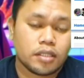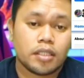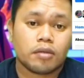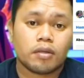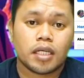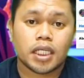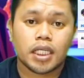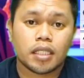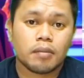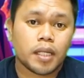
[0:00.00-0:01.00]
Diyan ko lang
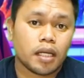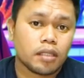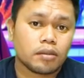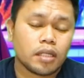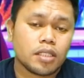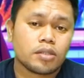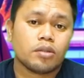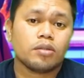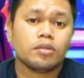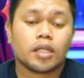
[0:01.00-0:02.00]
nakita ang pangalan ko guys
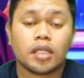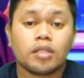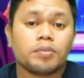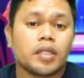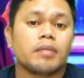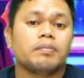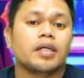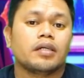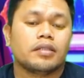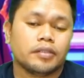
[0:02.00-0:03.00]
kung ready to pick up
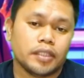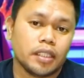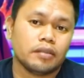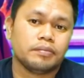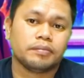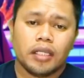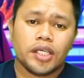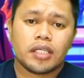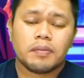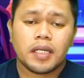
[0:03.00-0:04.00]
na. Yan. And
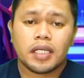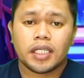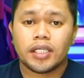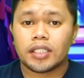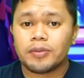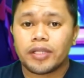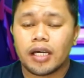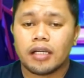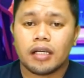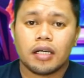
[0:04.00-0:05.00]
then kapag nakita mo na
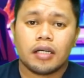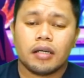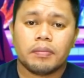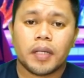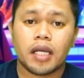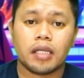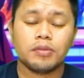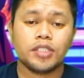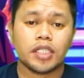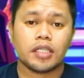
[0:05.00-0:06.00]
ang uh, pangalan
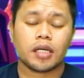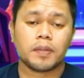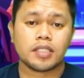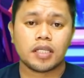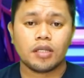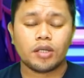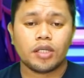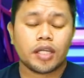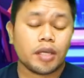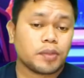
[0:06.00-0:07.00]
mo dyan nakapaskil
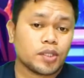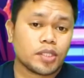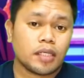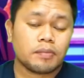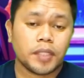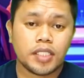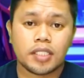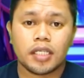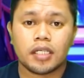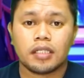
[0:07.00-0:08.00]
or naipost ng page
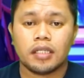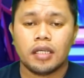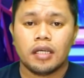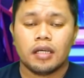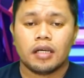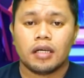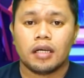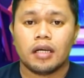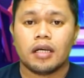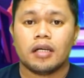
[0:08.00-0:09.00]
na yan,
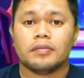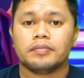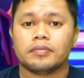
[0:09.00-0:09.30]
uh,